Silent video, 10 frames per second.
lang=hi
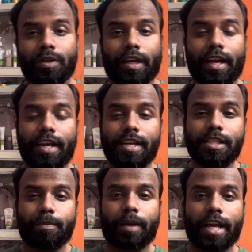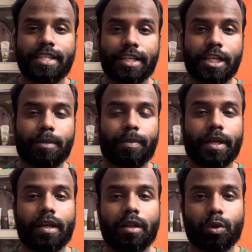के इस प्राइस रेंज पे
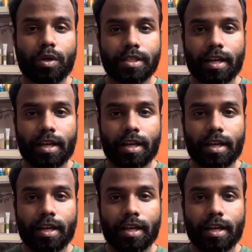दो